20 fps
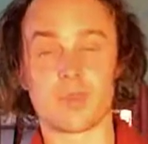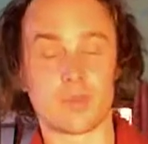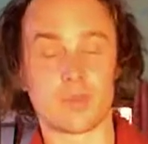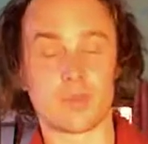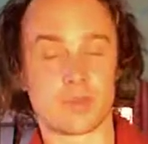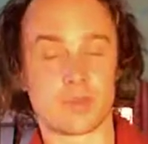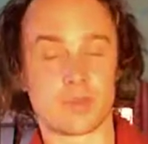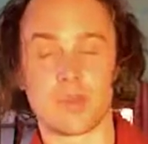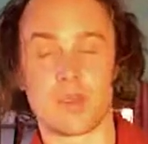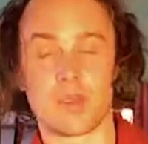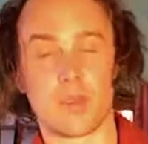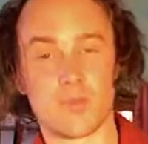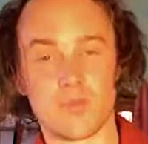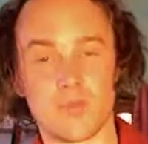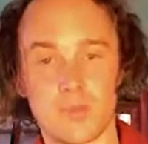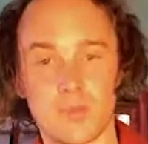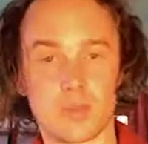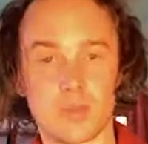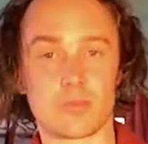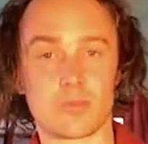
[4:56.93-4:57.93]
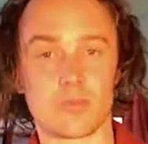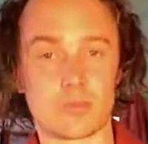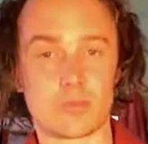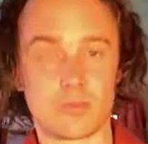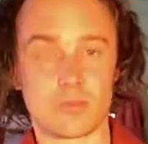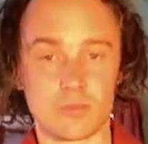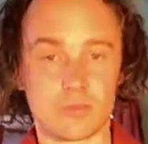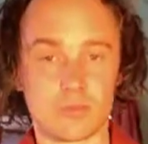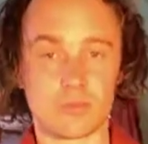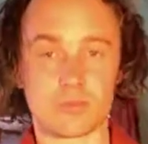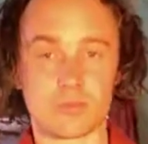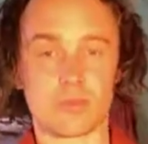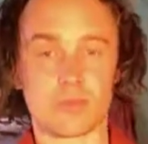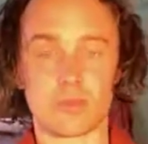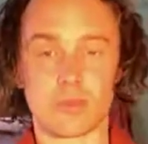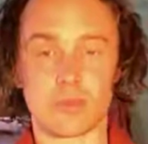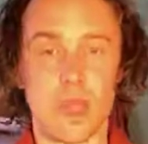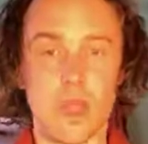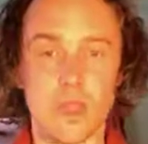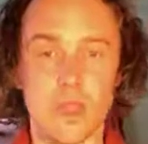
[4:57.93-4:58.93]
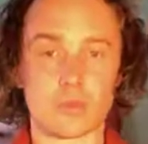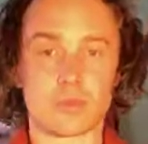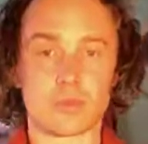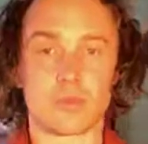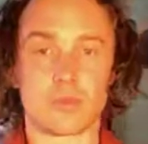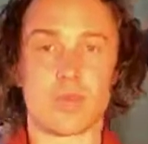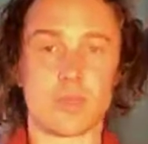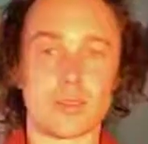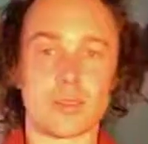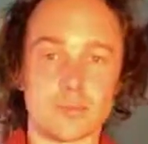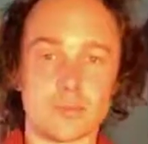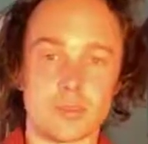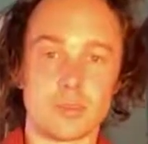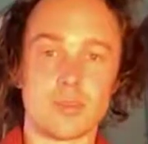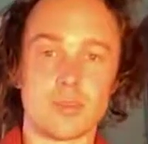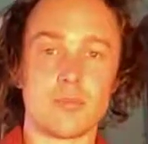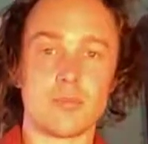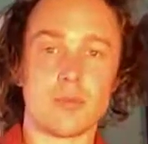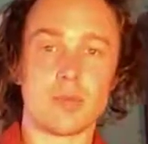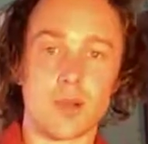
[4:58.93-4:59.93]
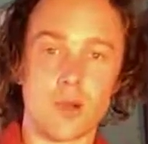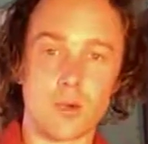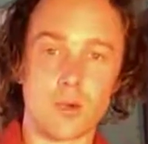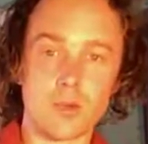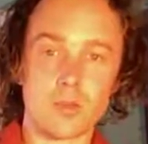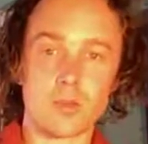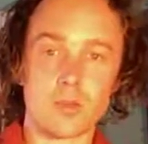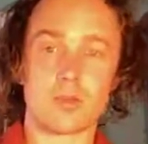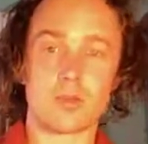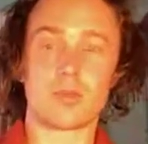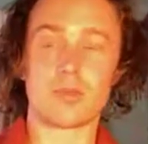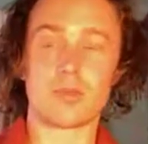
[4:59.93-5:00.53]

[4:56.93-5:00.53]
dass die einfach da ist, keinen Sinn braucht